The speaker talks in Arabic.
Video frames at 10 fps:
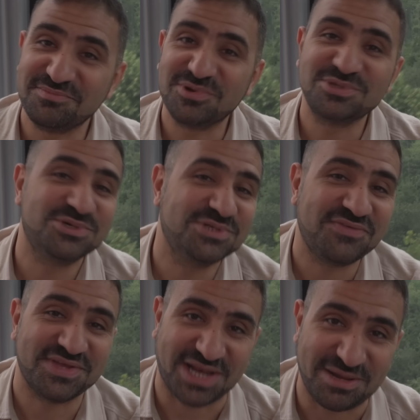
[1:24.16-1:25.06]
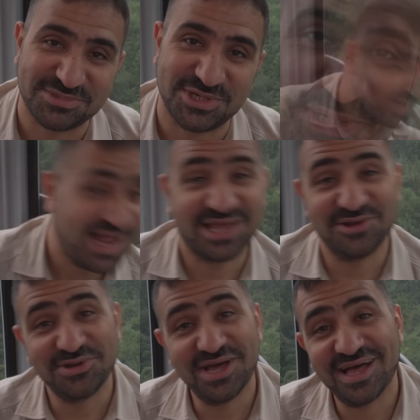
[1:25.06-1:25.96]
موجوده في طرابزون
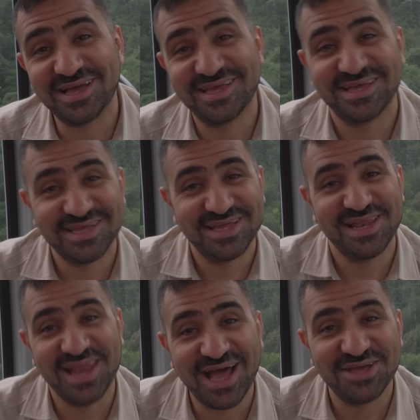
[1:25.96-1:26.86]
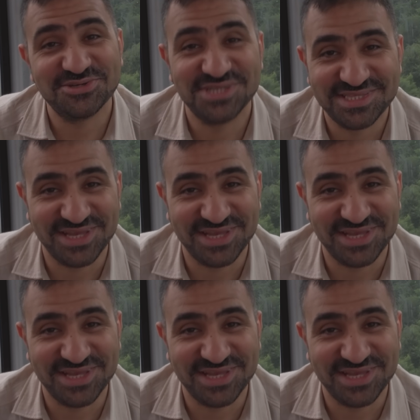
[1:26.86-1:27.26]
لكن هناك لا يوجد